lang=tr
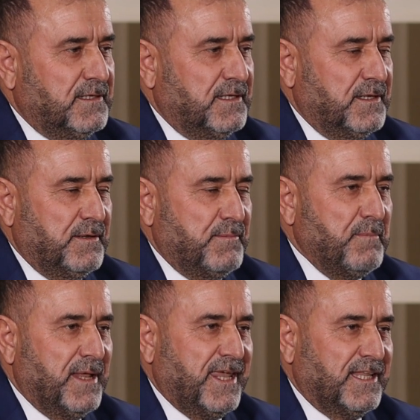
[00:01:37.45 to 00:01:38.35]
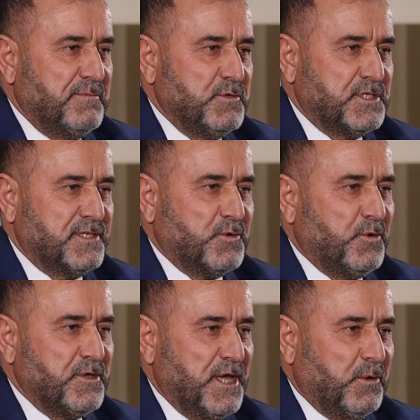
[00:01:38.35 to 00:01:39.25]
E, memleketimiz
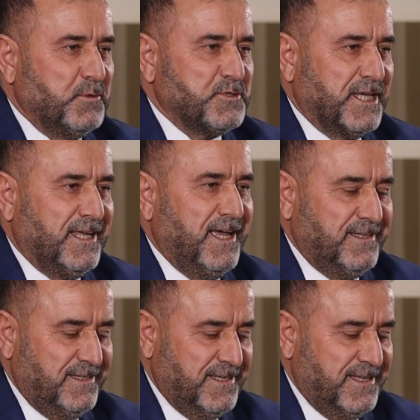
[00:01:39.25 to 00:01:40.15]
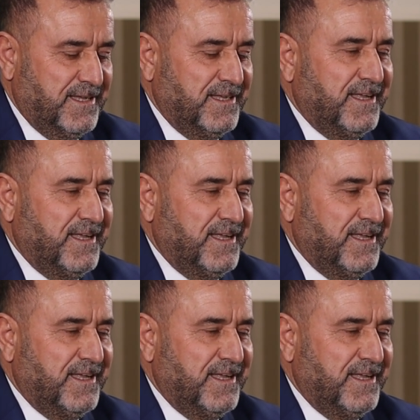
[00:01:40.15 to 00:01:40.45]
Konya olunca da e,